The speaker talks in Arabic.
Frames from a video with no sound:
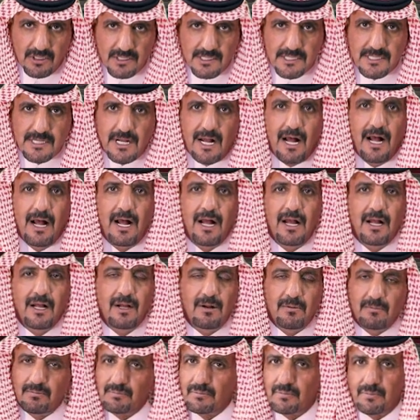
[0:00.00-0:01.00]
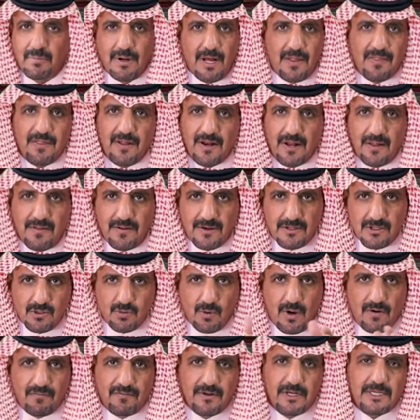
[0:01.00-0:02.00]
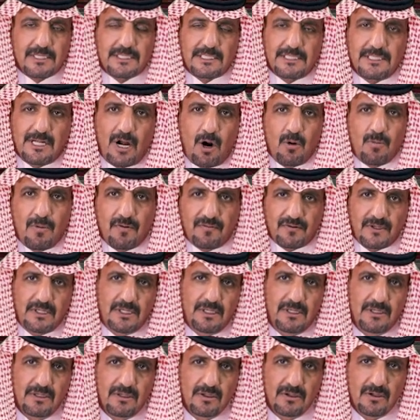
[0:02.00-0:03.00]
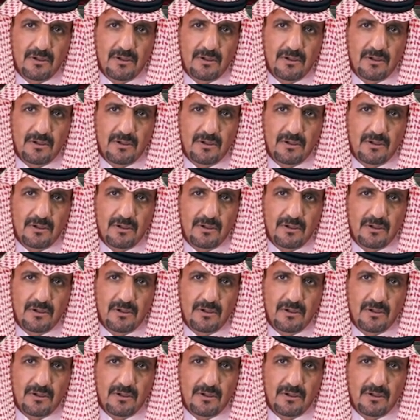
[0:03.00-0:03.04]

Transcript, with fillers: قصة بغض النظر سواء في قصيده او ما فيه